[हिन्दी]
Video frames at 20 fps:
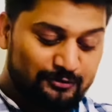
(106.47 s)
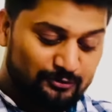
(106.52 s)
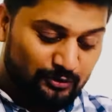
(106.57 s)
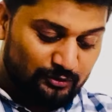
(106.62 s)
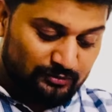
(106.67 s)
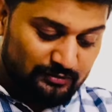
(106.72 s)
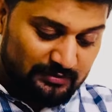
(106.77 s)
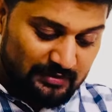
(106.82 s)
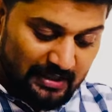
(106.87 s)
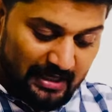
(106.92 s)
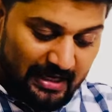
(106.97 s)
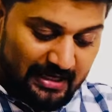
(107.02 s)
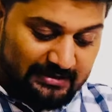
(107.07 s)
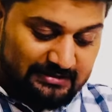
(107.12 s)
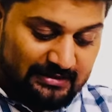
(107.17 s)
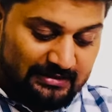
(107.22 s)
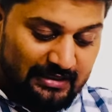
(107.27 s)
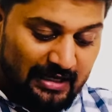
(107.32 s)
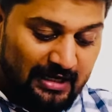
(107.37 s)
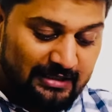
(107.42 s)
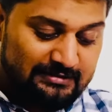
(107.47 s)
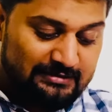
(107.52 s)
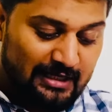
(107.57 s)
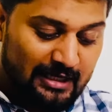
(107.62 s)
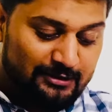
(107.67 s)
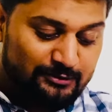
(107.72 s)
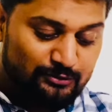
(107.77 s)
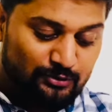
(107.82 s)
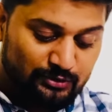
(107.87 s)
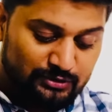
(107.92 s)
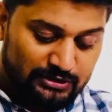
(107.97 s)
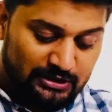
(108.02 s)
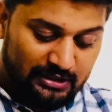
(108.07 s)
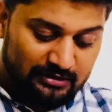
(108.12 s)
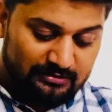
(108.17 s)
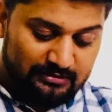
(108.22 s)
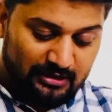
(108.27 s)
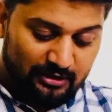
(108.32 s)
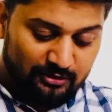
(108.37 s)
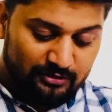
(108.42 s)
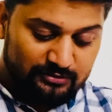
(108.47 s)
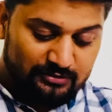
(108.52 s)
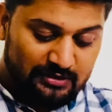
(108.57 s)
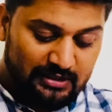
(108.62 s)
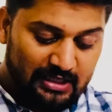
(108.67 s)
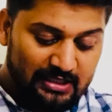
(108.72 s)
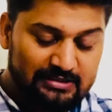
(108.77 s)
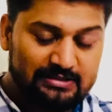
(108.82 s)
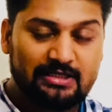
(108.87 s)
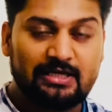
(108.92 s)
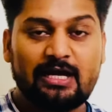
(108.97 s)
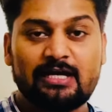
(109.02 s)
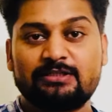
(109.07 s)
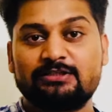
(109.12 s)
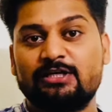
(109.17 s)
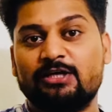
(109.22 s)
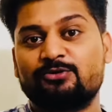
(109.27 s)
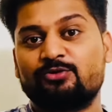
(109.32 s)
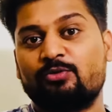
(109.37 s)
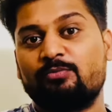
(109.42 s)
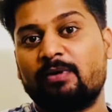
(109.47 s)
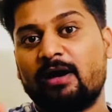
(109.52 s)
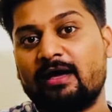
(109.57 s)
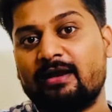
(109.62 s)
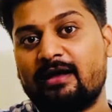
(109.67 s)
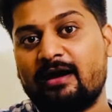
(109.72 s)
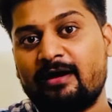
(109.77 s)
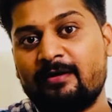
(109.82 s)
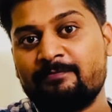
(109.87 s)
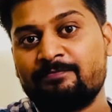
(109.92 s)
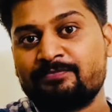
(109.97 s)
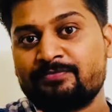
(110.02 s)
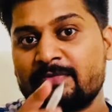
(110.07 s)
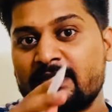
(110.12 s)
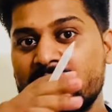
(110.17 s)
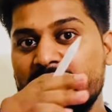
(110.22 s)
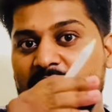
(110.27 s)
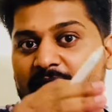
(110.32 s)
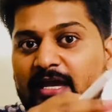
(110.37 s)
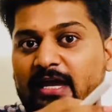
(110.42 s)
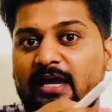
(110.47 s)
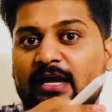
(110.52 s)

तो तेईस हजार सात सौ छिहत्तर और तेईस हजार छह सौ बारह